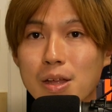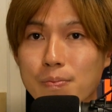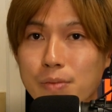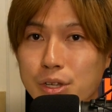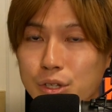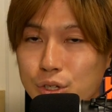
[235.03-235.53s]

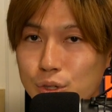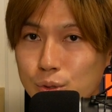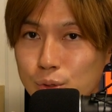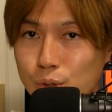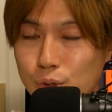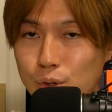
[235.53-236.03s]
民
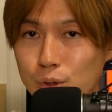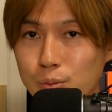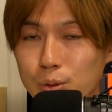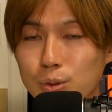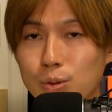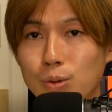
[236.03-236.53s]
衆という
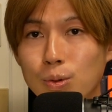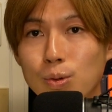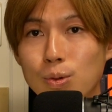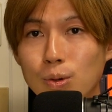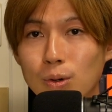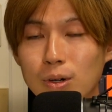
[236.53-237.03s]
もの
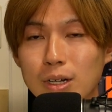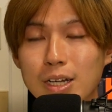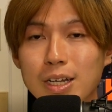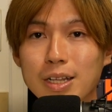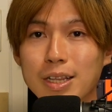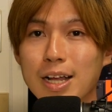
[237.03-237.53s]
を
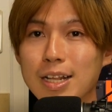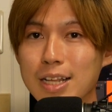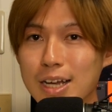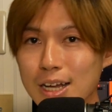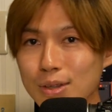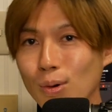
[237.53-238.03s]
何
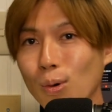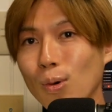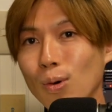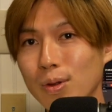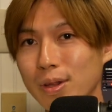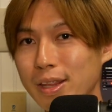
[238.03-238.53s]
らかの
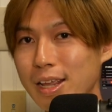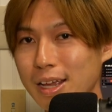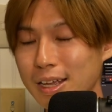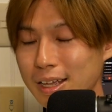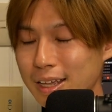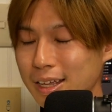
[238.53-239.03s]
方、
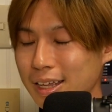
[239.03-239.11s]
ね、